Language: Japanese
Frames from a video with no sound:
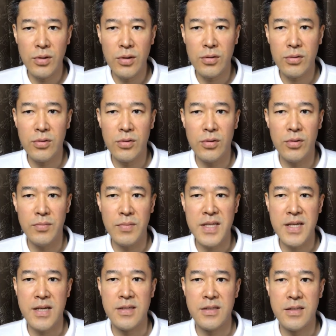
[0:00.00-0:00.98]
をこう目
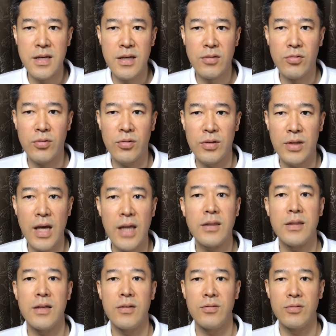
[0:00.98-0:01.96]
指してこうやっ
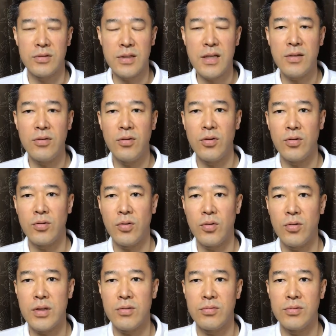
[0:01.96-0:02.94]
ているんですねいろいろ
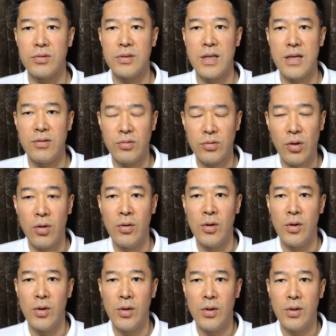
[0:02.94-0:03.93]
取り組んでいると
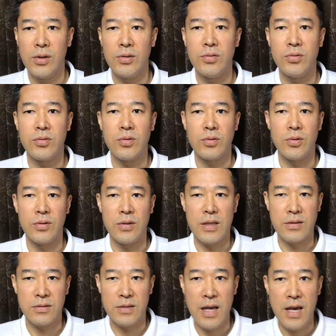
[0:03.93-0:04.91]
いうこと
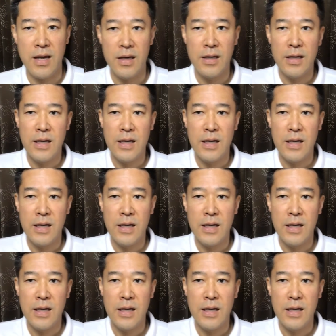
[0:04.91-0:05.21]
ですね。